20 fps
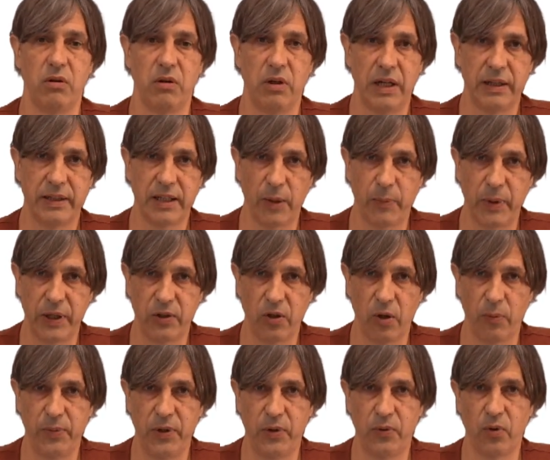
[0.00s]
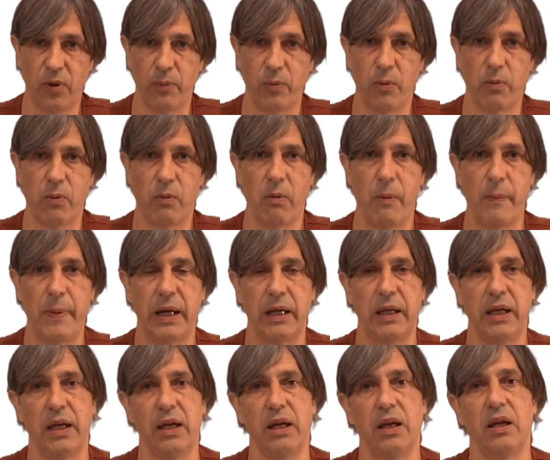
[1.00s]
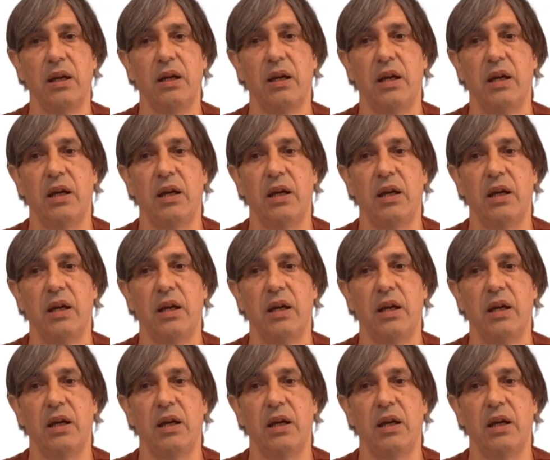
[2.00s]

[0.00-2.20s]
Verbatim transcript: l'interpréteur Python à proprement parler